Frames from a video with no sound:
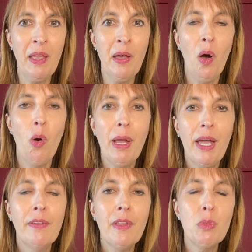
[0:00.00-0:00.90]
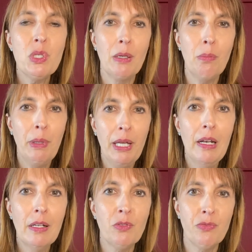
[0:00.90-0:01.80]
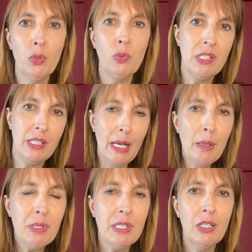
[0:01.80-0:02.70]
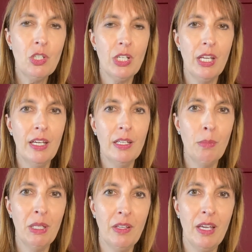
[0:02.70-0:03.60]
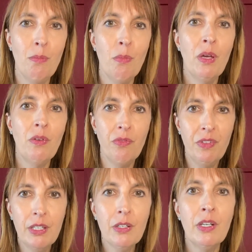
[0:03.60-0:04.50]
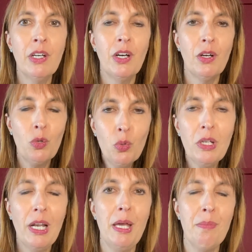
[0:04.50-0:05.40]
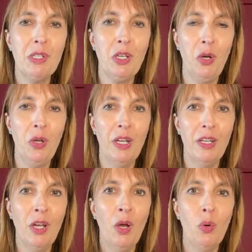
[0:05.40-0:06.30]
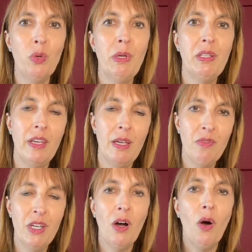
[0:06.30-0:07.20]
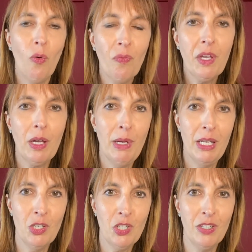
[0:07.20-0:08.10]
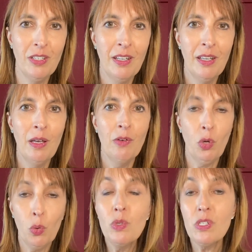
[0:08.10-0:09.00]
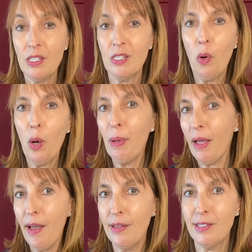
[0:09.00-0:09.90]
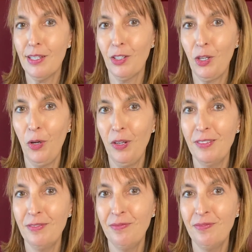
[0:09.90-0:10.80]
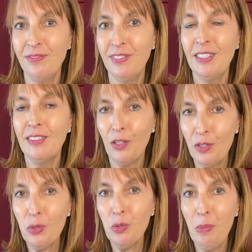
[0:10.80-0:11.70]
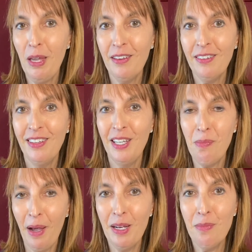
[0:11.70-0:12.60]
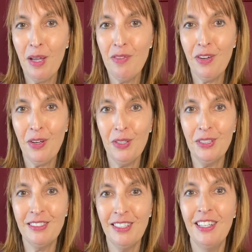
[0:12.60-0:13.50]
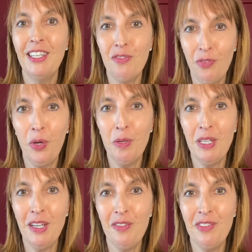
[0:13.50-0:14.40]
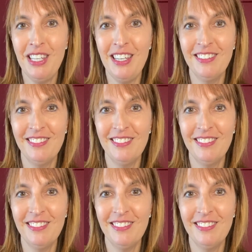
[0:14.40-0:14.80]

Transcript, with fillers: Am Ende muss ein Bild von uns selbst entstehen, mit dem wir gut leben können und mit dem wir andere Menschen für unsere Sache begeistern können. Das und mehr in meinem Referat. Ich freue mich auf Sie.